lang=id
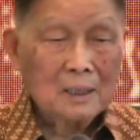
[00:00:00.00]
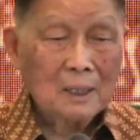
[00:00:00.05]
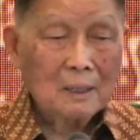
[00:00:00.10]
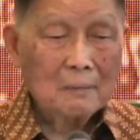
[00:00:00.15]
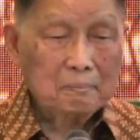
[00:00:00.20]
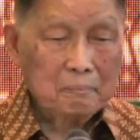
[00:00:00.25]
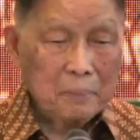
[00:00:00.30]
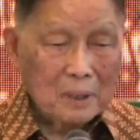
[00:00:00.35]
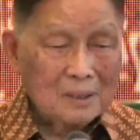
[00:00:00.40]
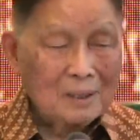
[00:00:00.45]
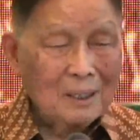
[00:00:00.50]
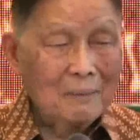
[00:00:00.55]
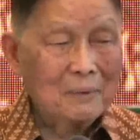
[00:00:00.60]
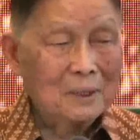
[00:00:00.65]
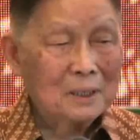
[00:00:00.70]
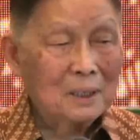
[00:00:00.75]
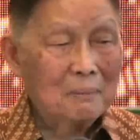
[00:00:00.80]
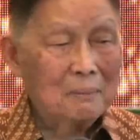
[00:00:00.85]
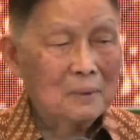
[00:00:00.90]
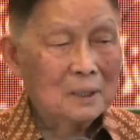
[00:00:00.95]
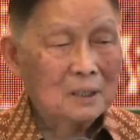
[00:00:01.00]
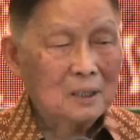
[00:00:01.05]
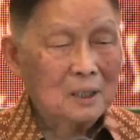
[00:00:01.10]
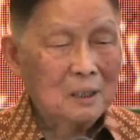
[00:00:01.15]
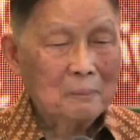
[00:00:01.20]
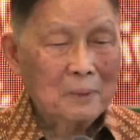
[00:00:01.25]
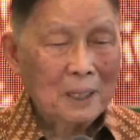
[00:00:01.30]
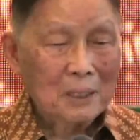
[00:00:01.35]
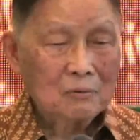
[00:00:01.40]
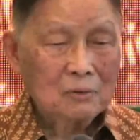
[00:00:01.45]
dan yang
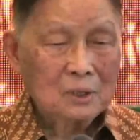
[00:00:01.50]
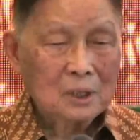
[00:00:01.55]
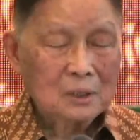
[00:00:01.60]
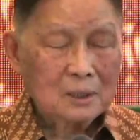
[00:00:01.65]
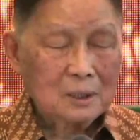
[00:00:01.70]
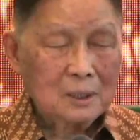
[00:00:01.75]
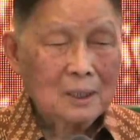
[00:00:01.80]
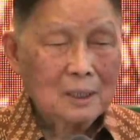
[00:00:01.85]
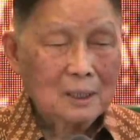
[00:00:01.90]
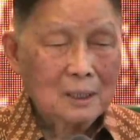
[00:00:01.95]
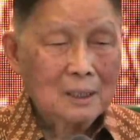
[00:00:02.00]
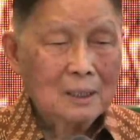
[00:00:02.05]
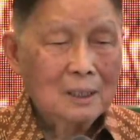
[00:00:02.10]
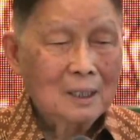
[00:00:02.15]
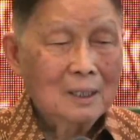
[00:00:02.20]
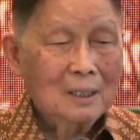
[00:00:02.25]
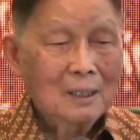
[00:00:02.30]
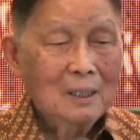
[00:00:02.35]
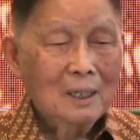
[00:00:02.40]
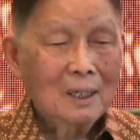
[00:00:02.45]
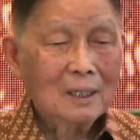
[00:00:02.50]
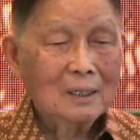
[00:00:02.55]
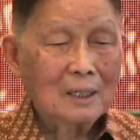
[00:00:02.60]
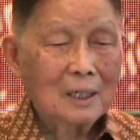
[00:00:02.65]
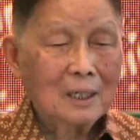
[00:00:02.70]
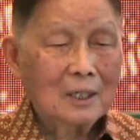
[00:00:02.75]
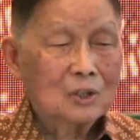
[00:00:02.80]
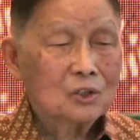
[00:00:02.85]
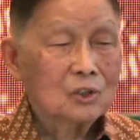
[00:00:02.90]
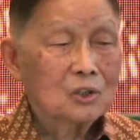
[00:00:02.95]
pertama-tama kita bangun di sini
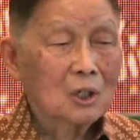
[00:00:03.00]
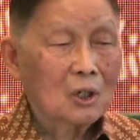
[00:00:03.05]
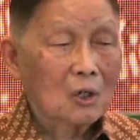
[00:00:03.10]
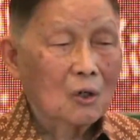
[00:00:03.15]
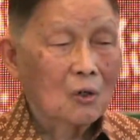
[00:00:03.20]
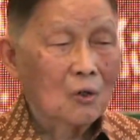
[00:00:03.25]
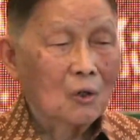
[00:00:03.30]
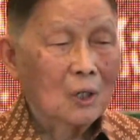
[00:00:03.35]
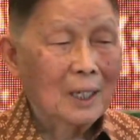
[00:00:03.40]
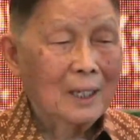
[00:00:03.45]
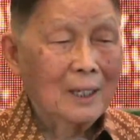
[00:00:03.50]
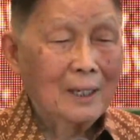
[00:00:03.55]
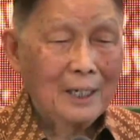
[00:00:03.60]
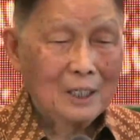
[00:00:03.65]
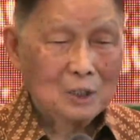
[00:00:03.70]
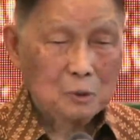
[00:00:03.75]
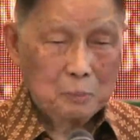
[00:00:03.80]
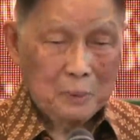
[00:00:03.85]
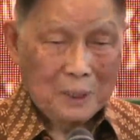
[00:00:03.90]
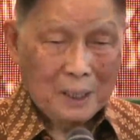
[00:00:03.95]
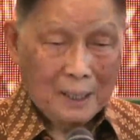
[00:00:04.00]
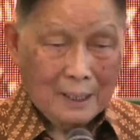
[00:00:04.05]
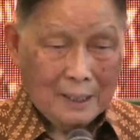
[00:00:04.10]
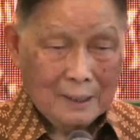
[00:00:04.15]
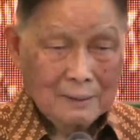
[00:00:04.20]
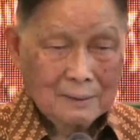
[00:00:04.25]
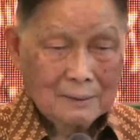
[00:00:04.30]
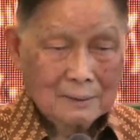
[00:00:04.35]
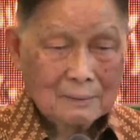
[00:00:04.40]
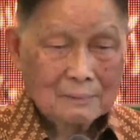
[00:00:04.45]
adalah sekolah
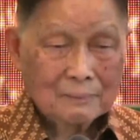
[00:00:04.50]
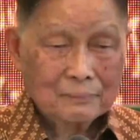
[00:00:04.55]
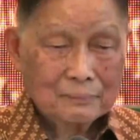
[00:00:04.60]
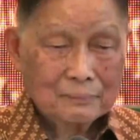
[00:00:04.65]
SPH